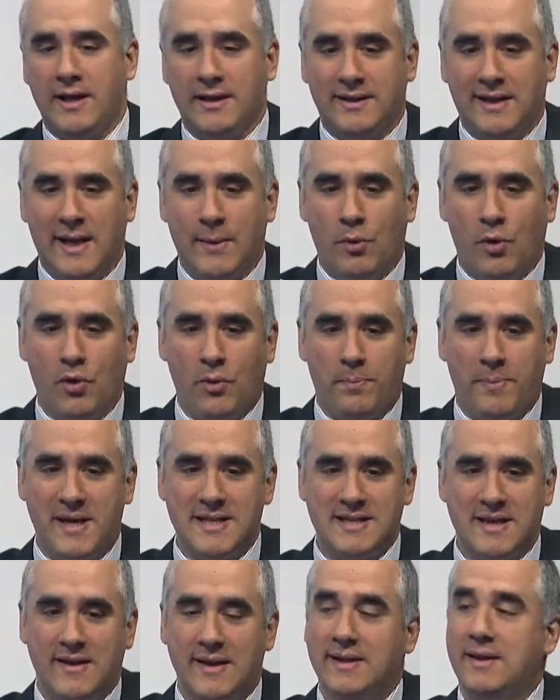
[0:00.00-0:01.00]
Eh, tenemos
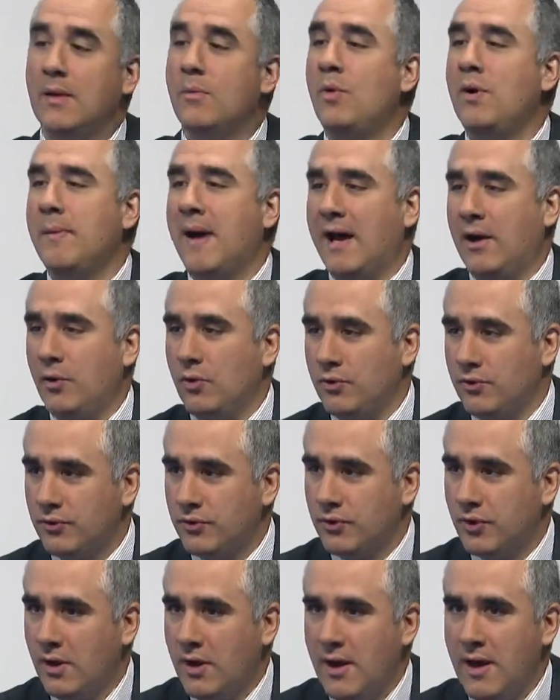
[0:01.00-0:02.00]
precedentes muy
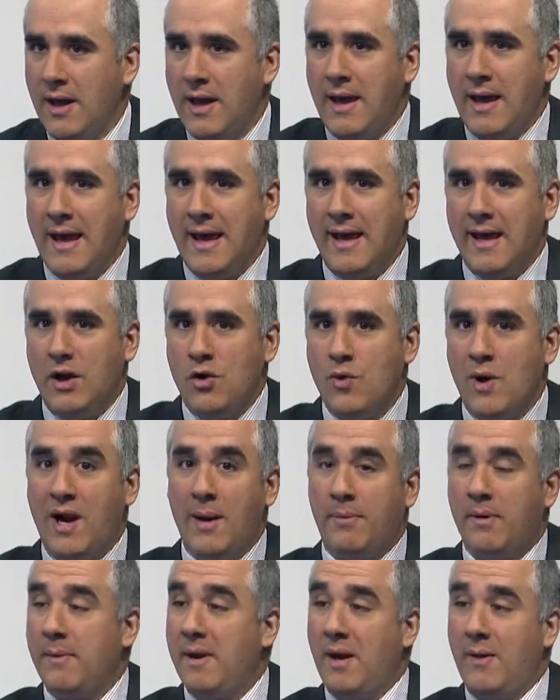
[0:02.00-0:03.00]
malos. no es
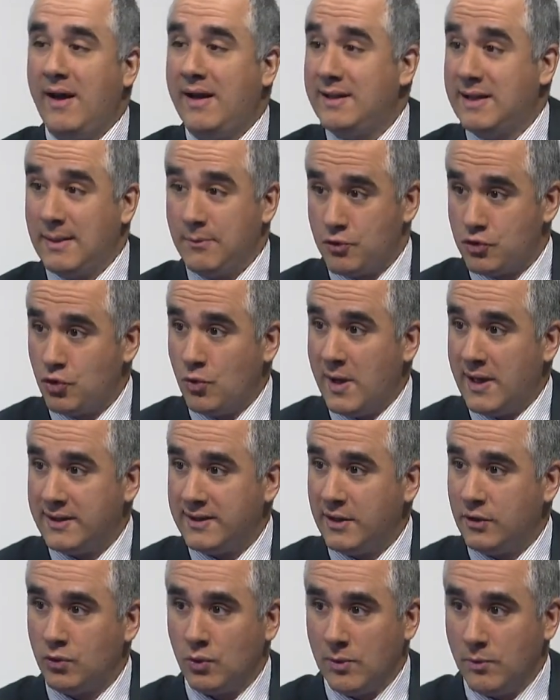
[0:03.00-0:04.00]
la primera vez que tenemos
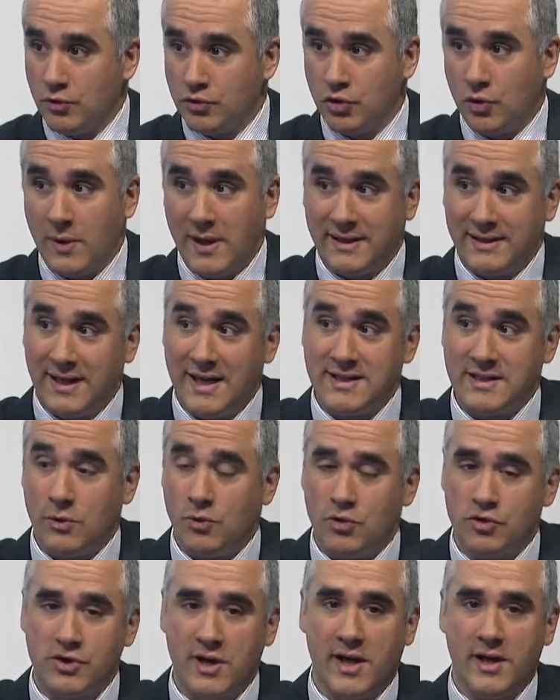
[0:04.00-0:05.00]
subastas, tuvimos subastas hace
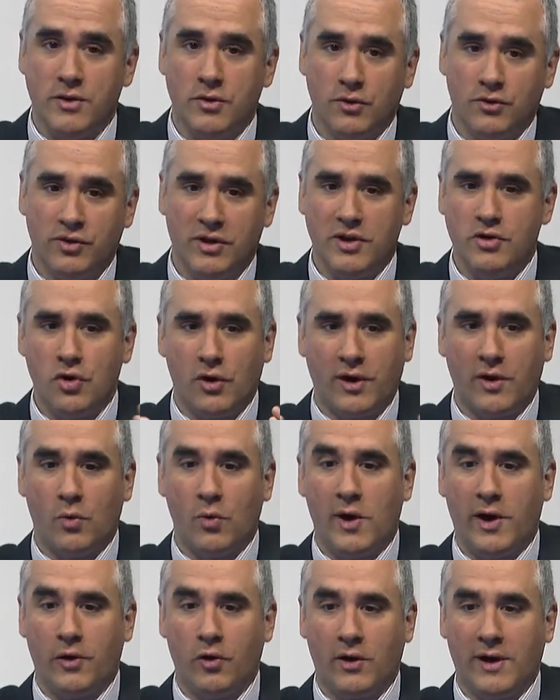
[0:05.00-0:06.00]
unos años y yo
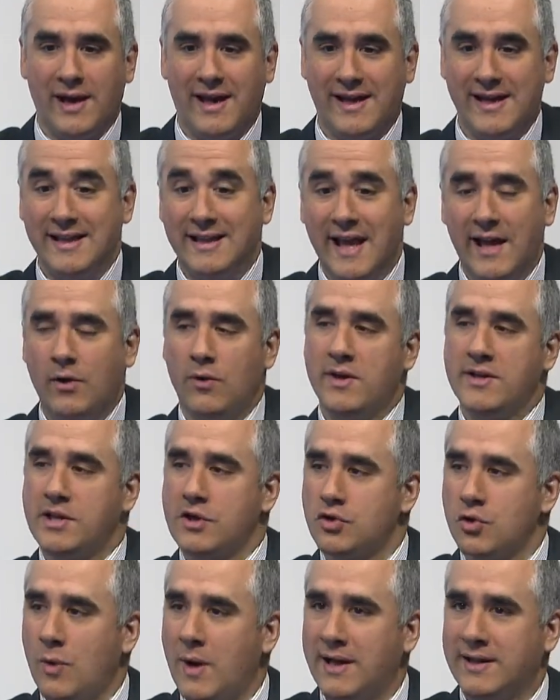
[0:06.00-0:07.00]
recuerdo que quitaron
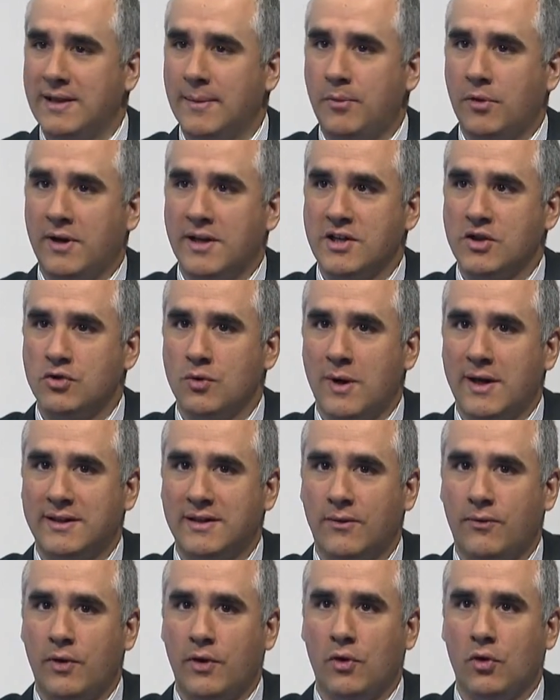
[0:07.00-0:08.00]
esas subastas porque esas
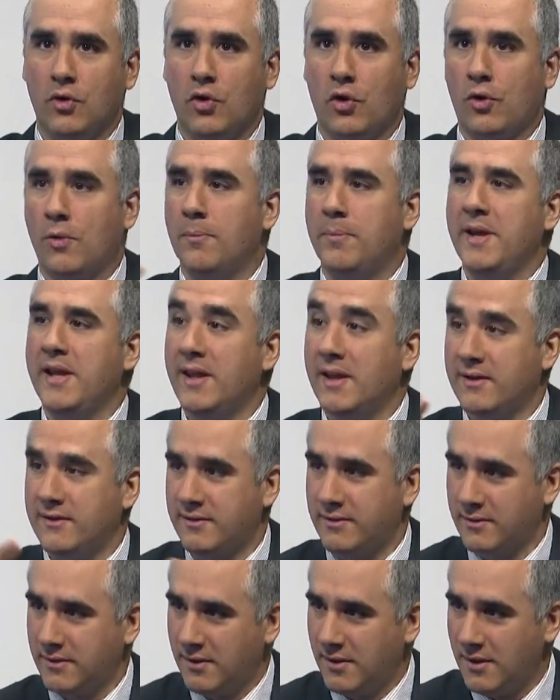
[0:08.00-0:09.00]
subastas fueron
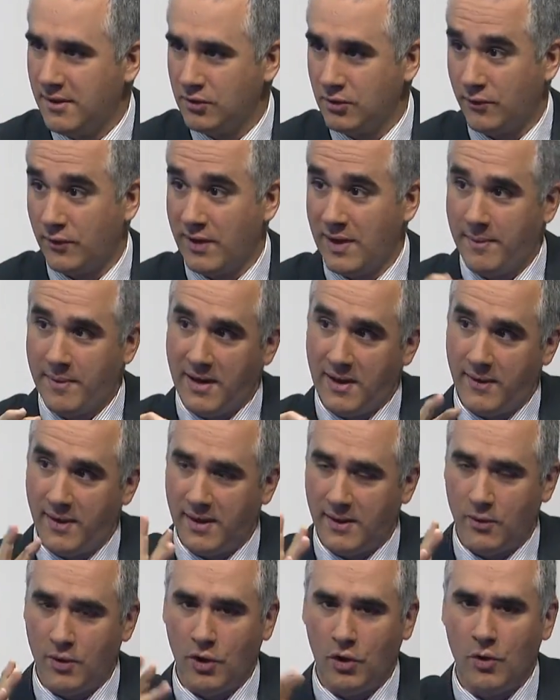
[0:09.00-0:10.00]
corrompidas. Eso fue la palabra
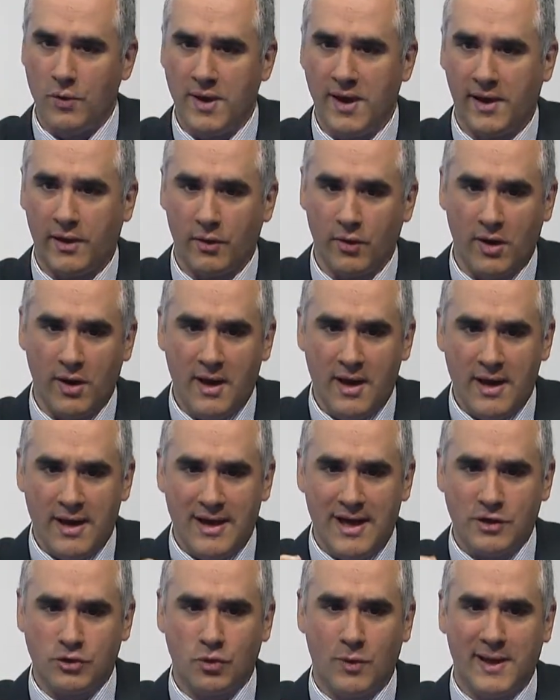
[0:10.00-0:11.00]
que habló el gobierno.
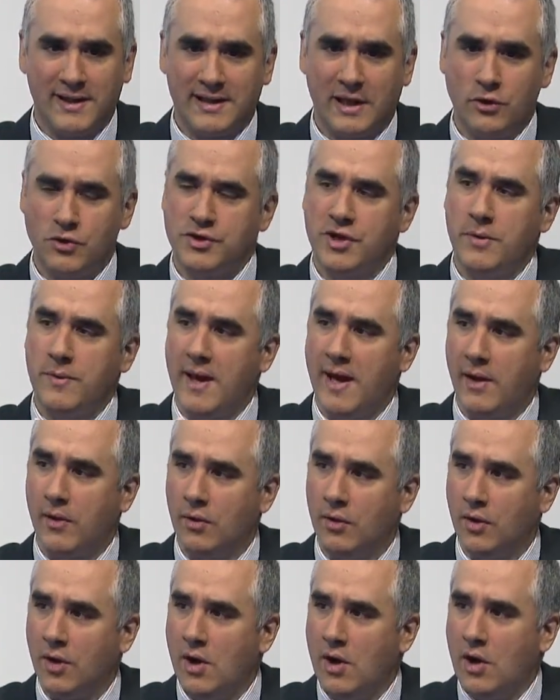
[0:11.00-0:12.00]
Las subastas no
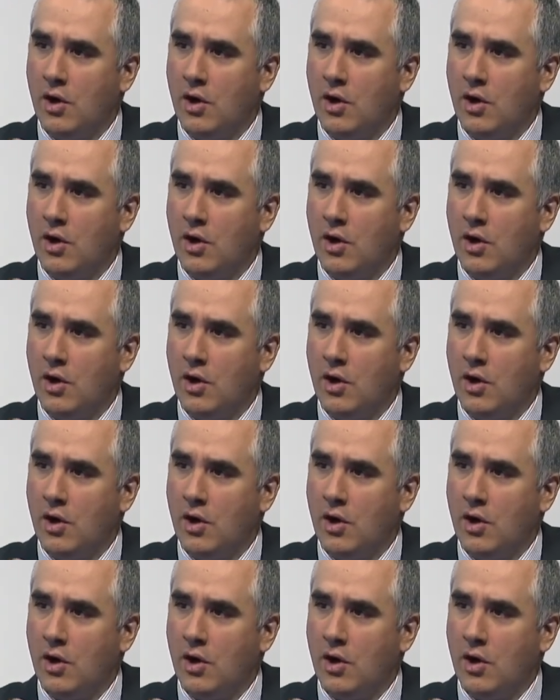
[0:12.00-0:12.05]
sirvieron.